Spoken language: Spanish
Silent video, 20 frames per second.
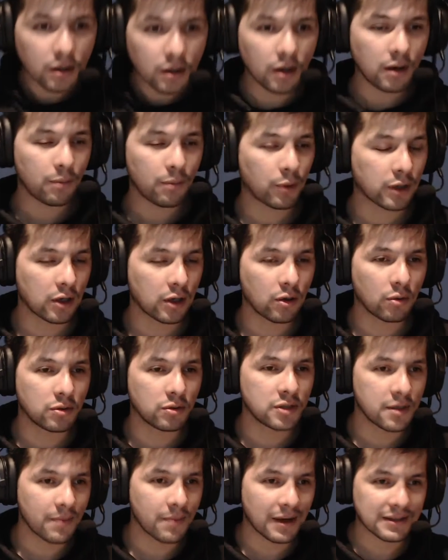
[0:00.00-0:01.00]
Porque no
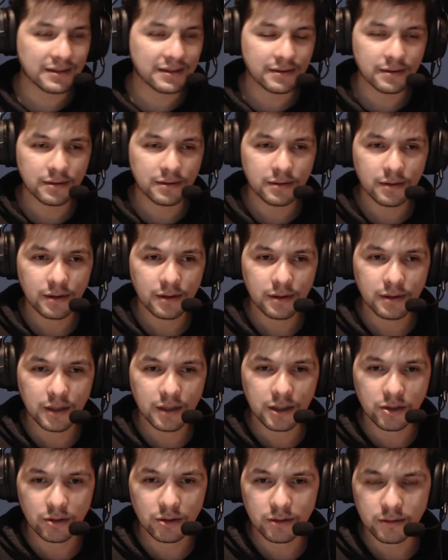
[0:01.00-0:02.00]
escuché más de
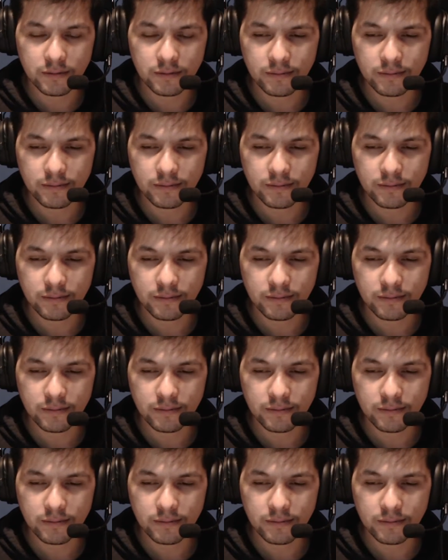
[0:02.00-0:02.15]
ellos.